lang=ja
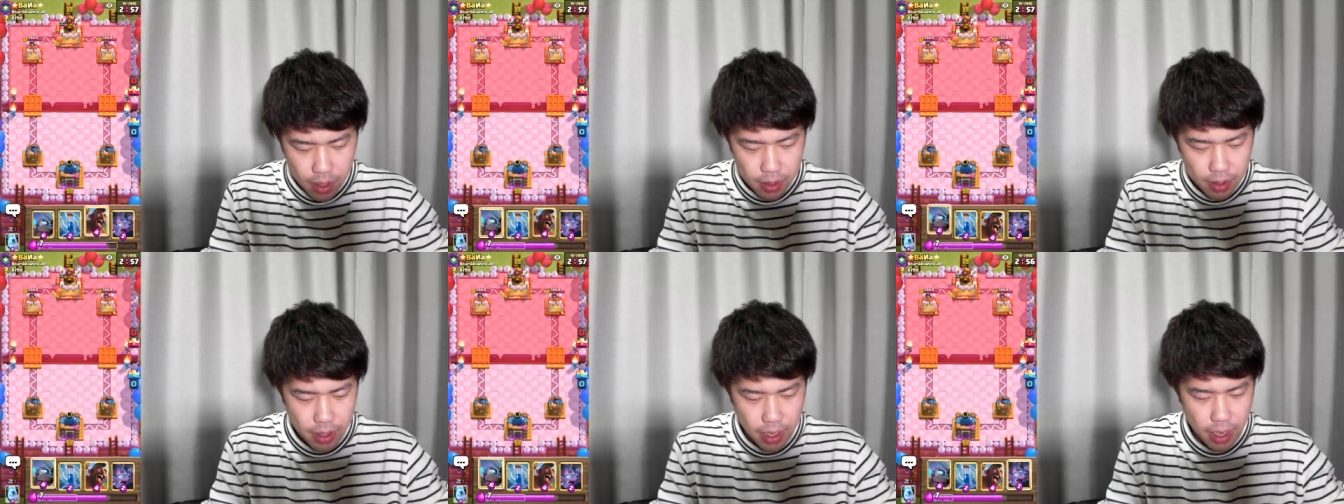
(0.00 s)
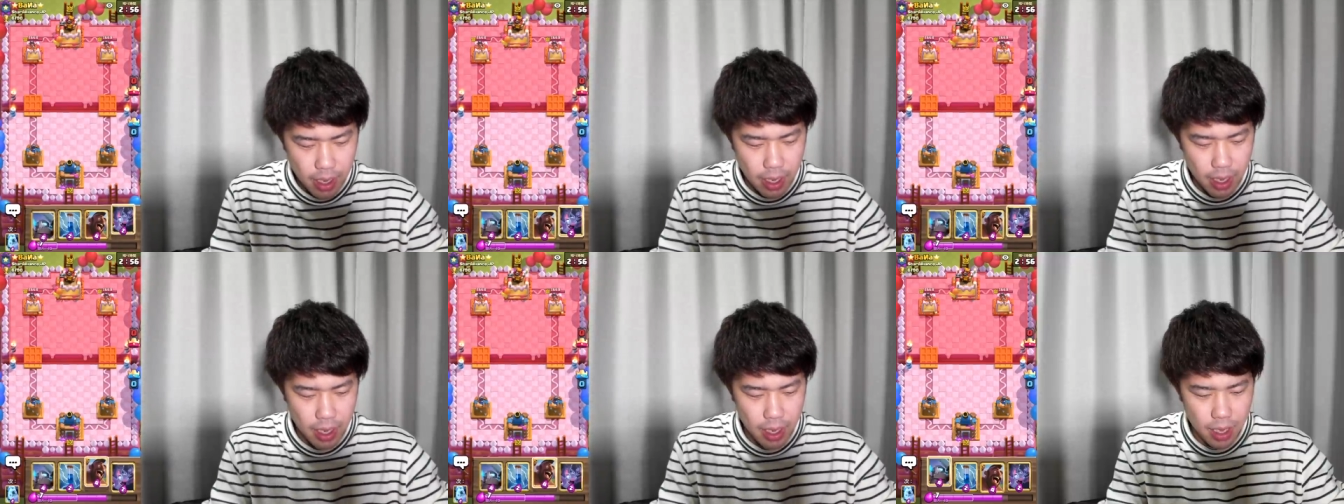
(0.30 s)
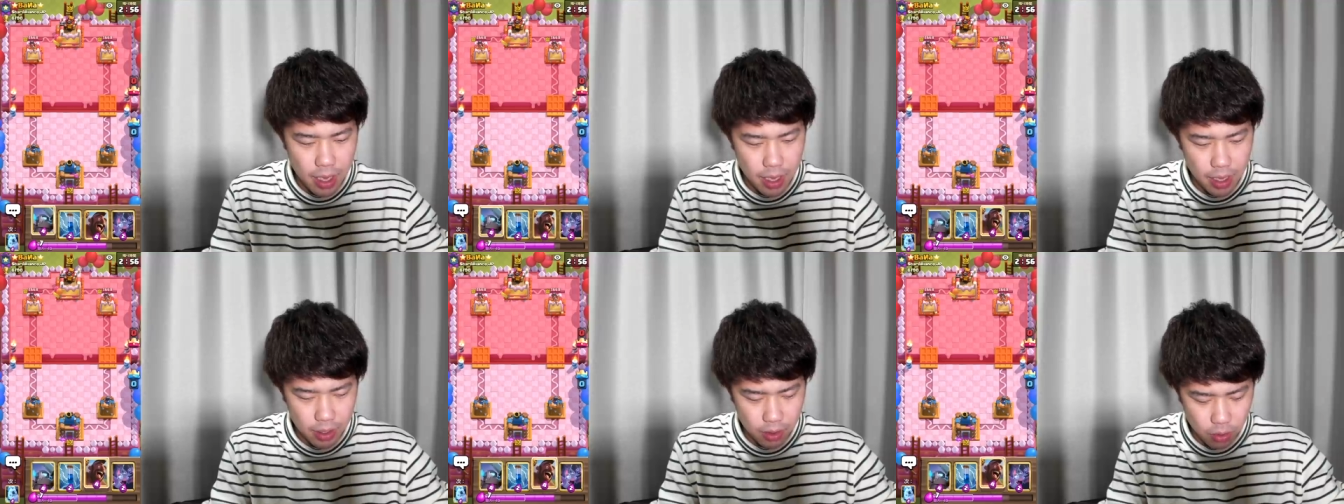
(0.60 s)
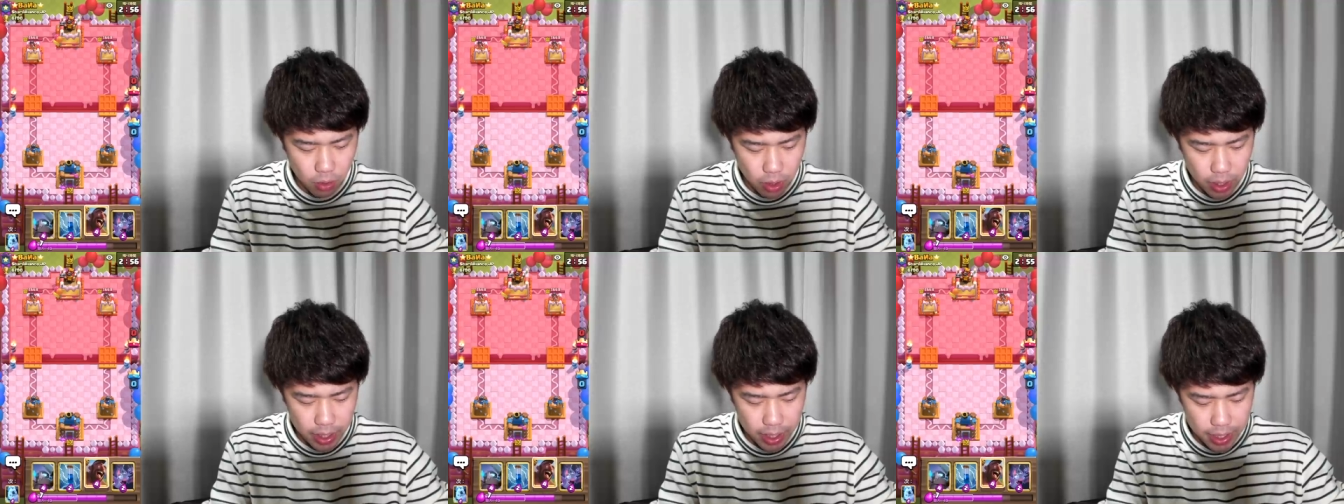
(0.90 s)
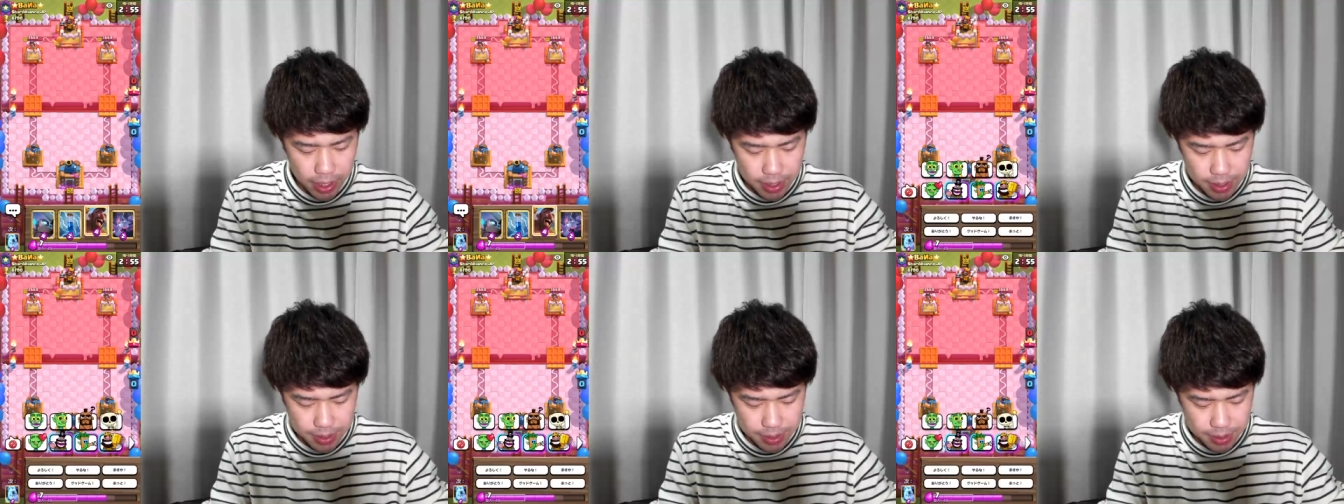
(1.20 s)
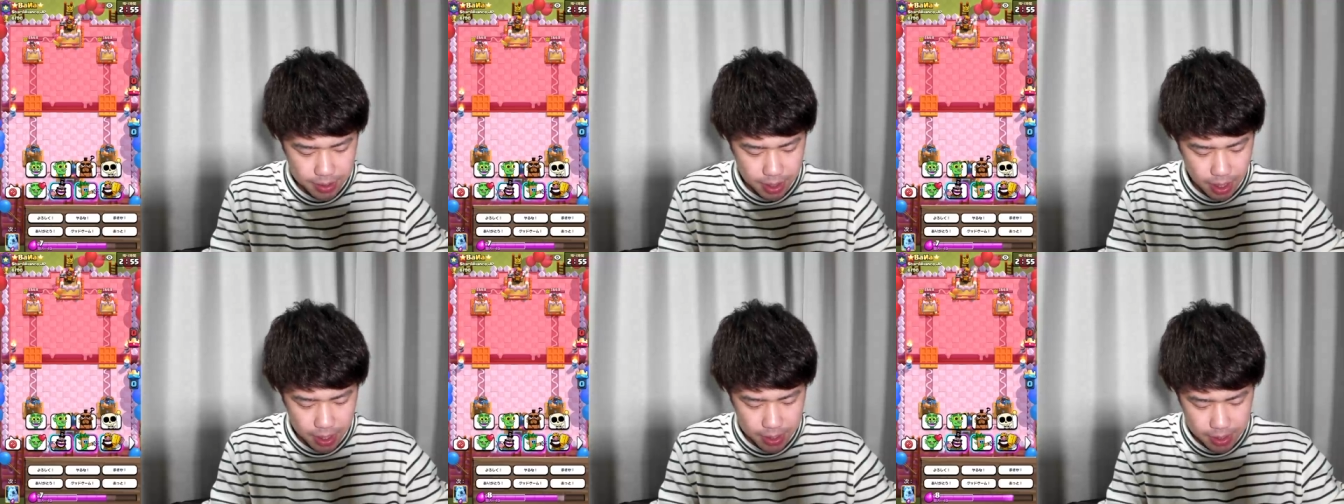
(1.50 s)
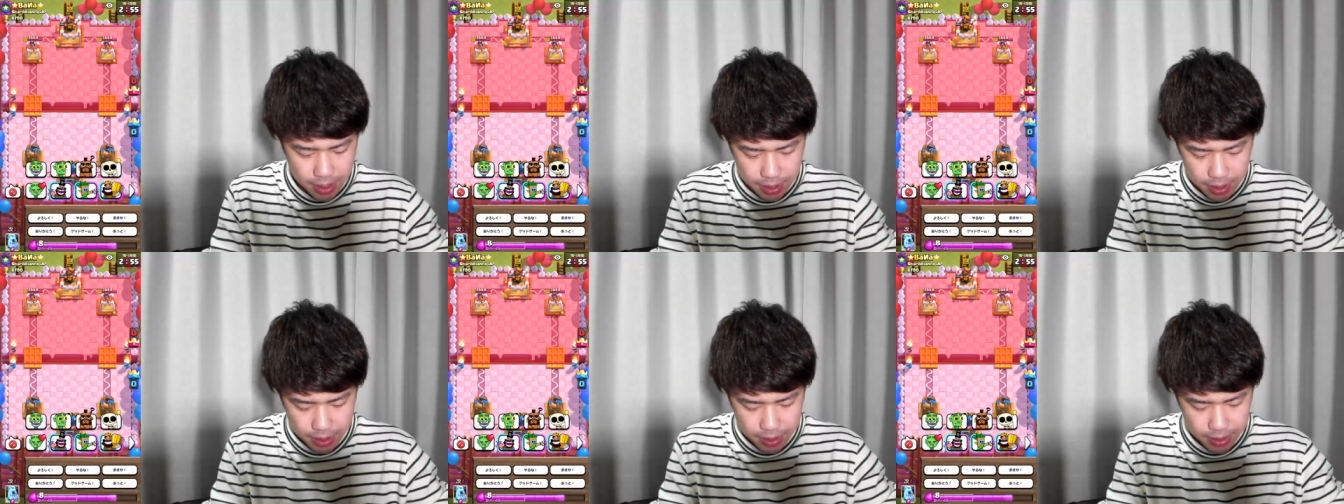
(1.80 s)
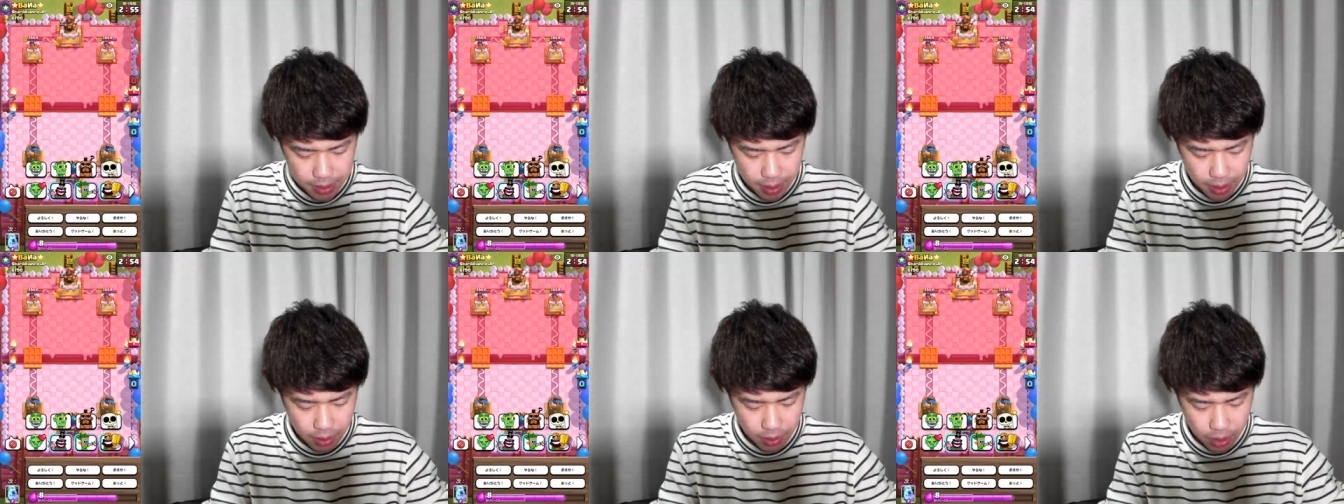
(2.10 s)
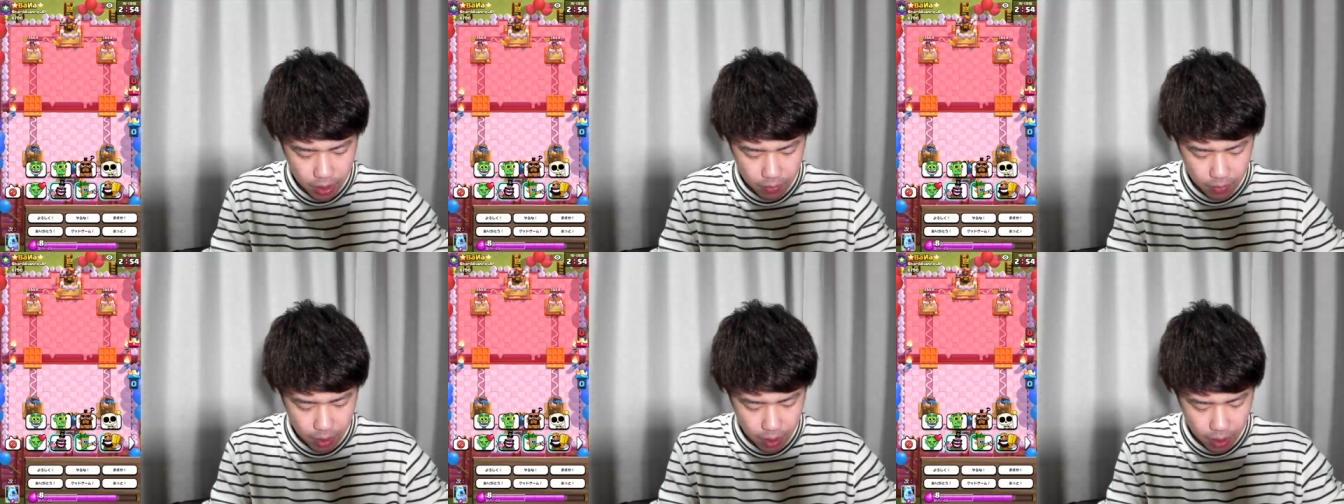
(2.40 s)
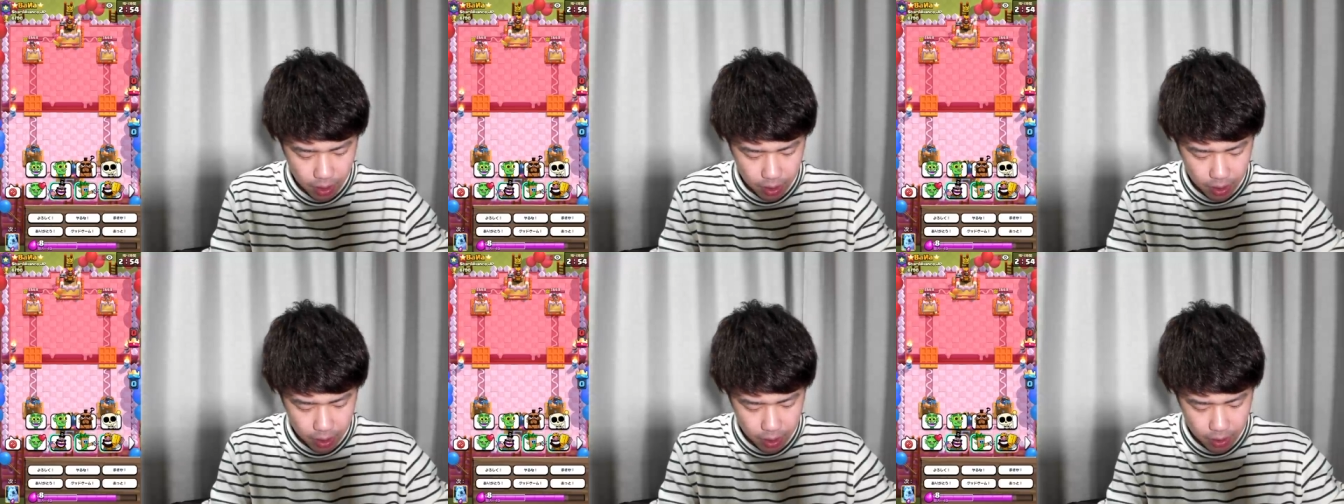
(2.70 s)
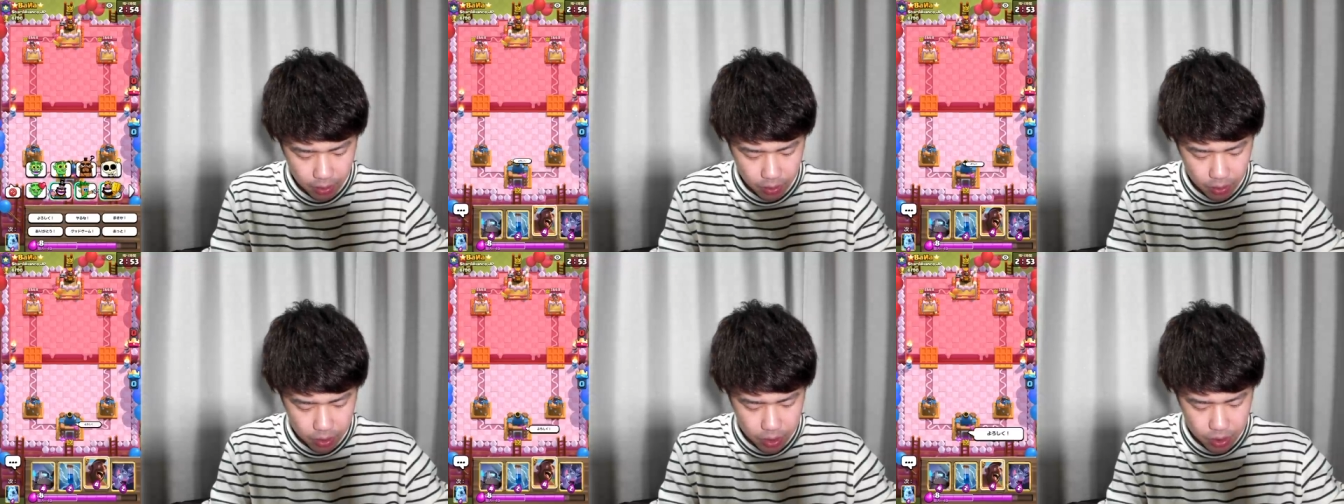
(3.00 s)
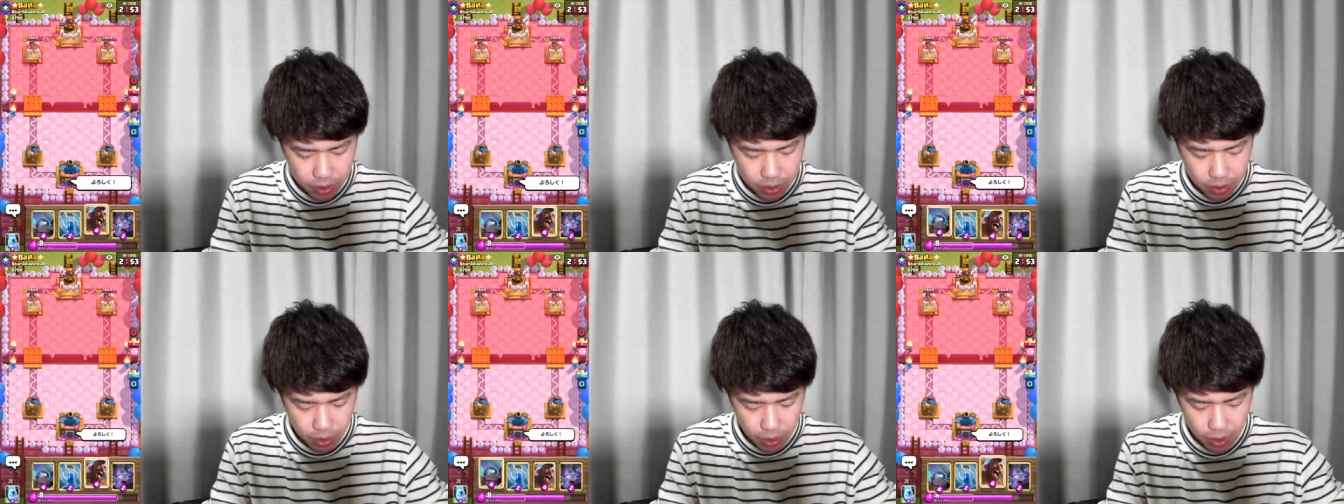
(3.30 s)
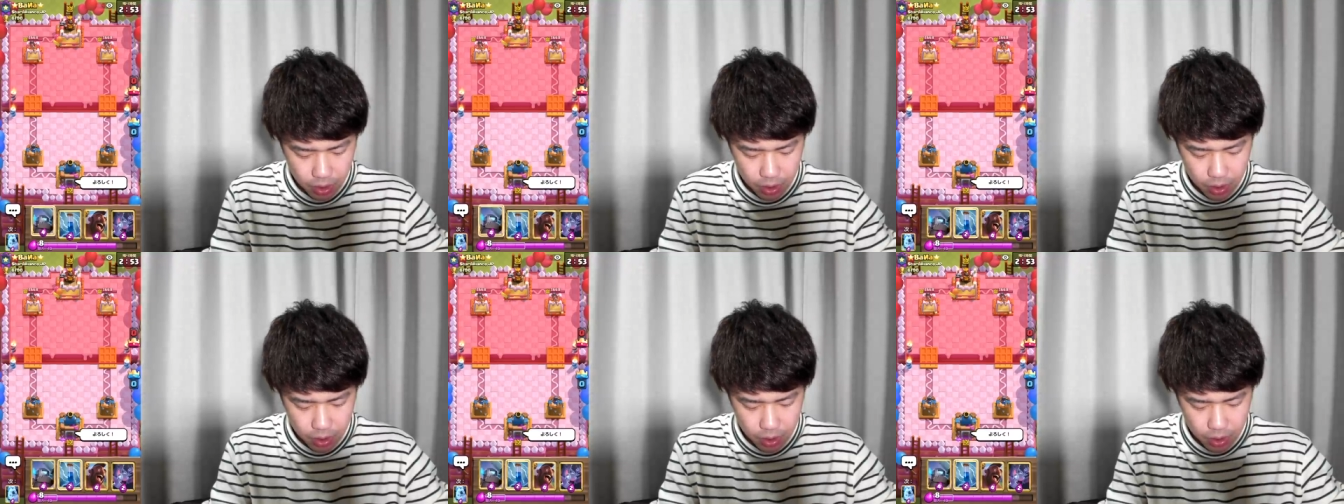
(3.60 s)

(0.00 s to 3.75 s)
で、五レ使いさんですね、これは、えー、よろしくと、